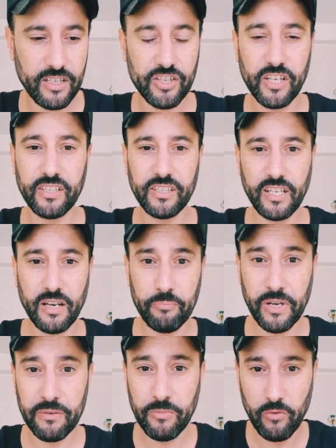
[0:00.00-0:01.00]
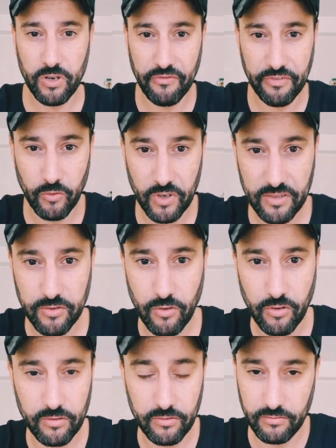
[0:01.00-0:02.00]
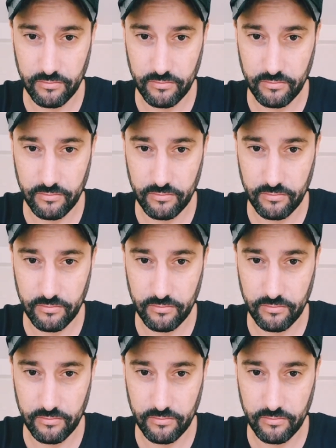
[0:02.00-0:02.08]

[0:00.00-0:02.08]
الجديد ديال البيرمي ولا فين وصلوا